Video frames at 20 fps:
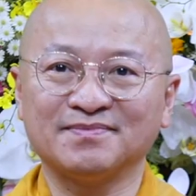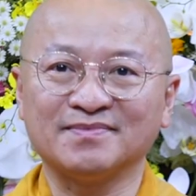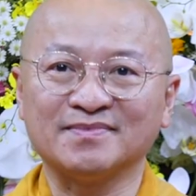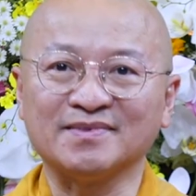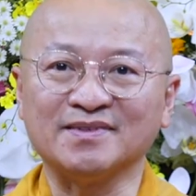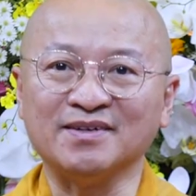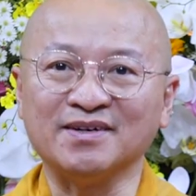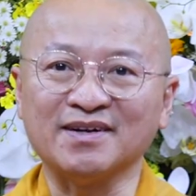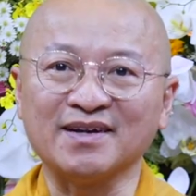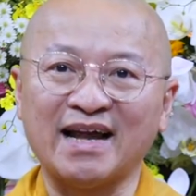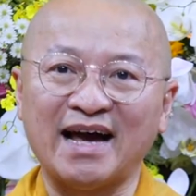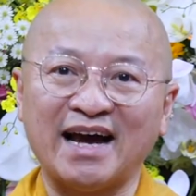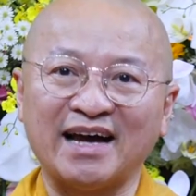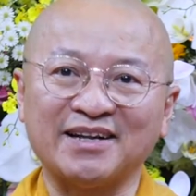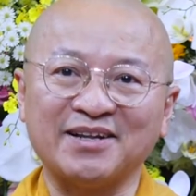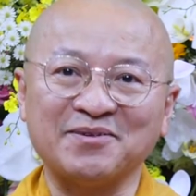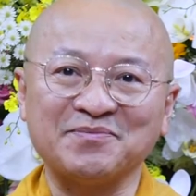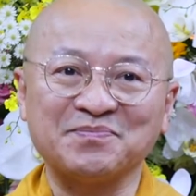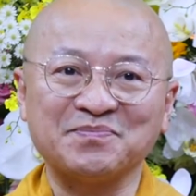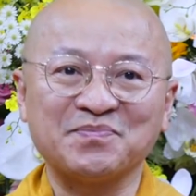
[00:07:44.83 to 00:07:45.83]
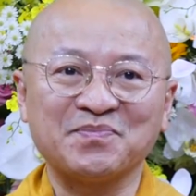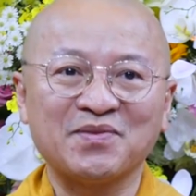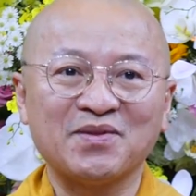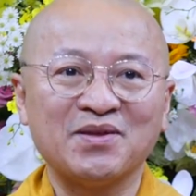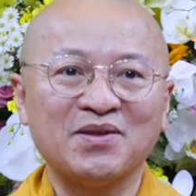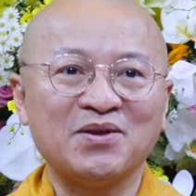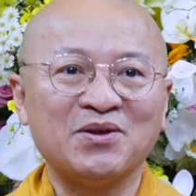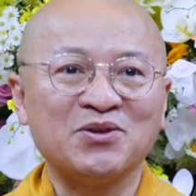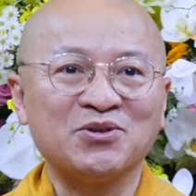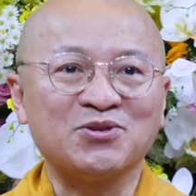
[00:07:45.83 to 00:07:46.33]
Ngược lại đó,
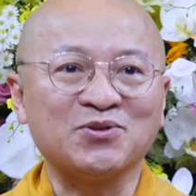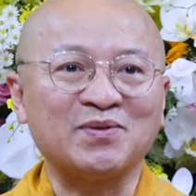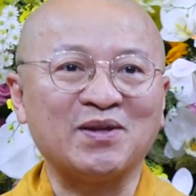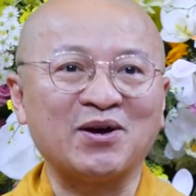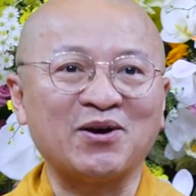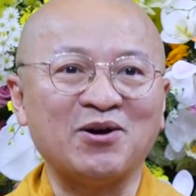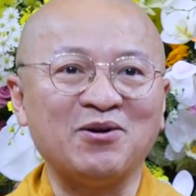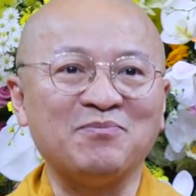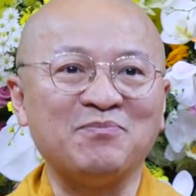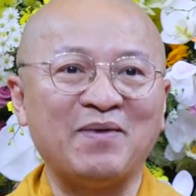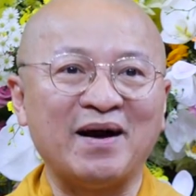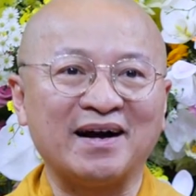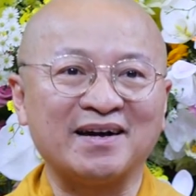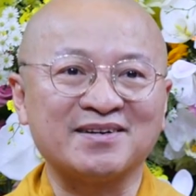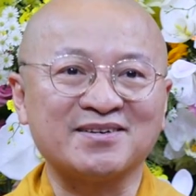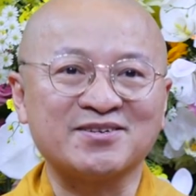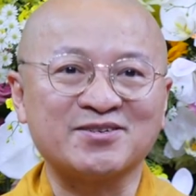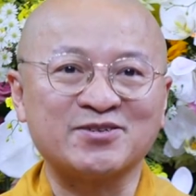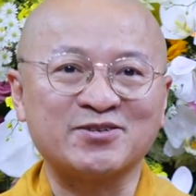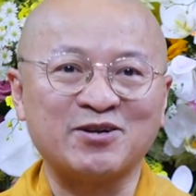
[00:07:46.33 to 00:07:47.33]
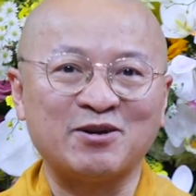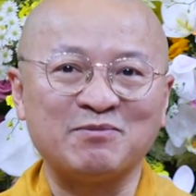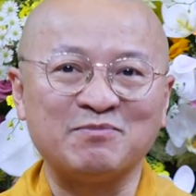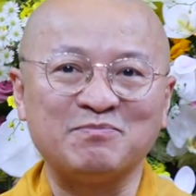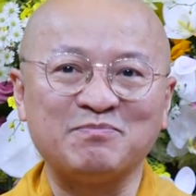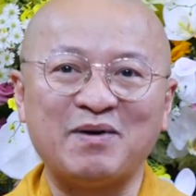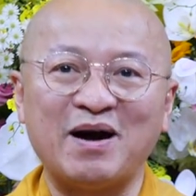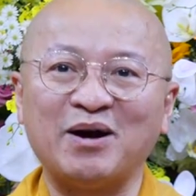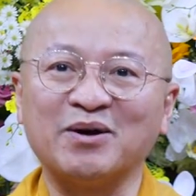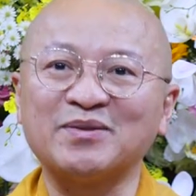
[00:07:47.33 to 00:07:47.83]
chúng ta có mặt
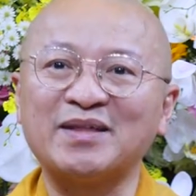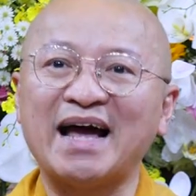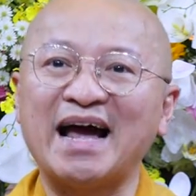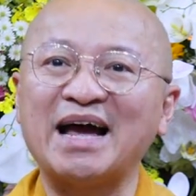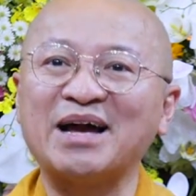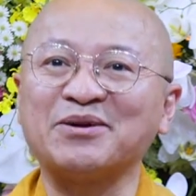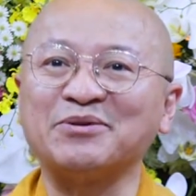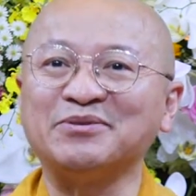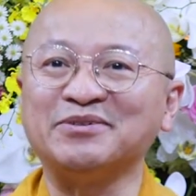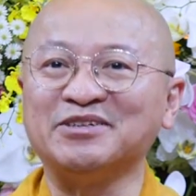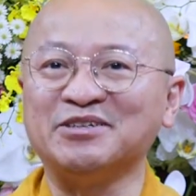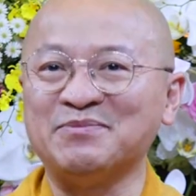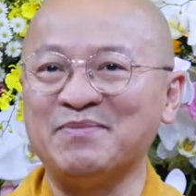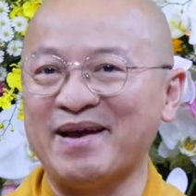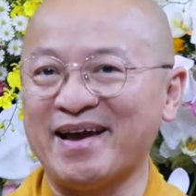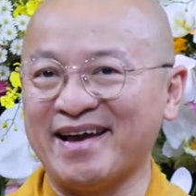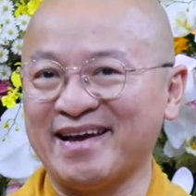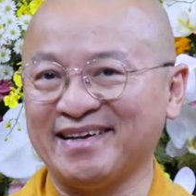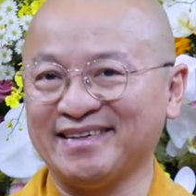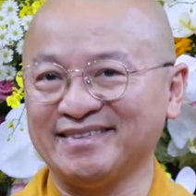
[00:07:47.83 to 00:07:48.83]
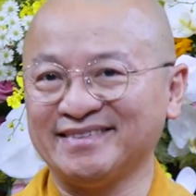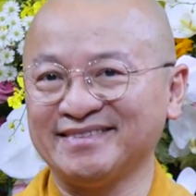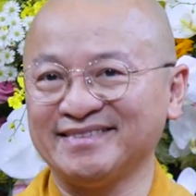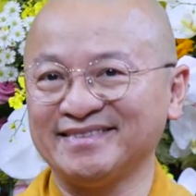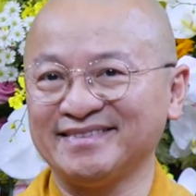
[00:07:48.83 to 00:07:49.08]
trong bào thai của người mẹ.